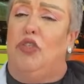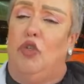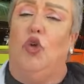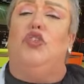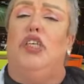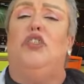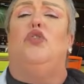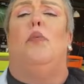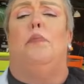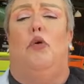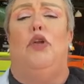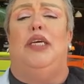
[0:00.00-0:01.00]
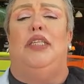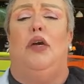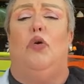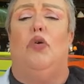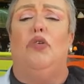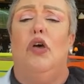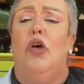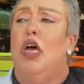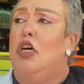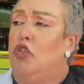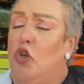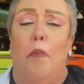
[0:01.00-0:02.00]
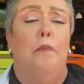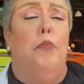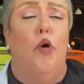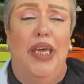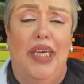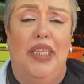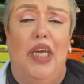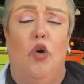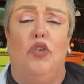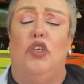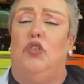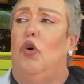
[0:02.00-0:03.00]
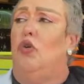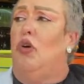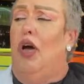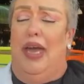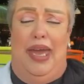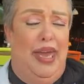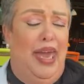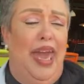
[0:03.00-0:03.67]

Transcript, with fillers: Estos sí son políticos, son políticos y son eh,